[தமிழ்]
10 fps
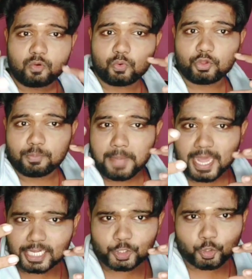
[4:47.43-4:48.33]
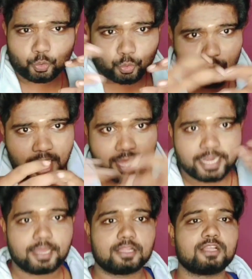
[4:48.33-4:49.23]
ஒரு மரத்துக்குள்ளார
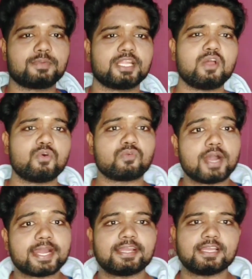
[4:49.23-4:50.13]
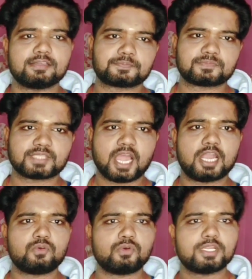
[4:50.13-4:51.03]
அதாவது பார்த்தீங்கன்னா ஒரு வங்கு
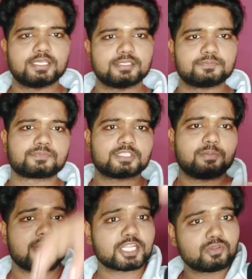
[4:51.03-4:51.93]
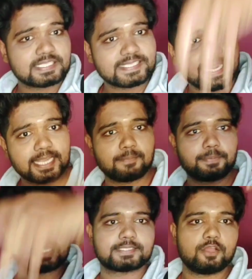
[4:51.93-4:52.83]
அல்லது ஒரு மரத்தோட சென்ட்ரல்
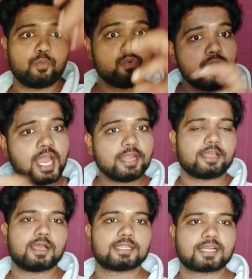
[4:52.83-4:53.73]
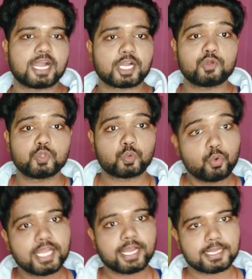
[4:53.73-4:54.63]
பிளேஸு உள்ளார அந்த காக்கா வந்து
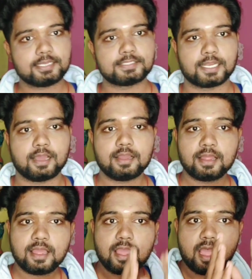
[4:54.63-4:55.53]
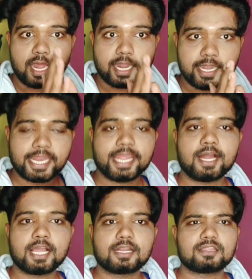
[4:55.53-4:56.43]
கூடு கட்டுனுச்சுன்னா அன்றைய
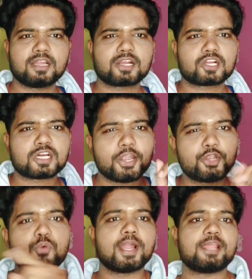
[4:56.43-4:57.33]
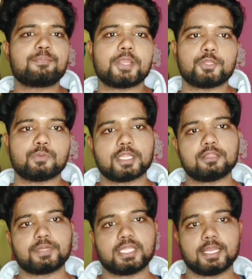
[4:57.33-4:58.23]
காலகட்டத்தில் கடுமழை மழை பெய்யும்
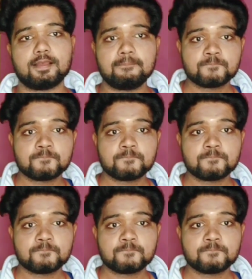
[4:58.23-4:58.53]
அதாவது பார்த்தீங்கன்னா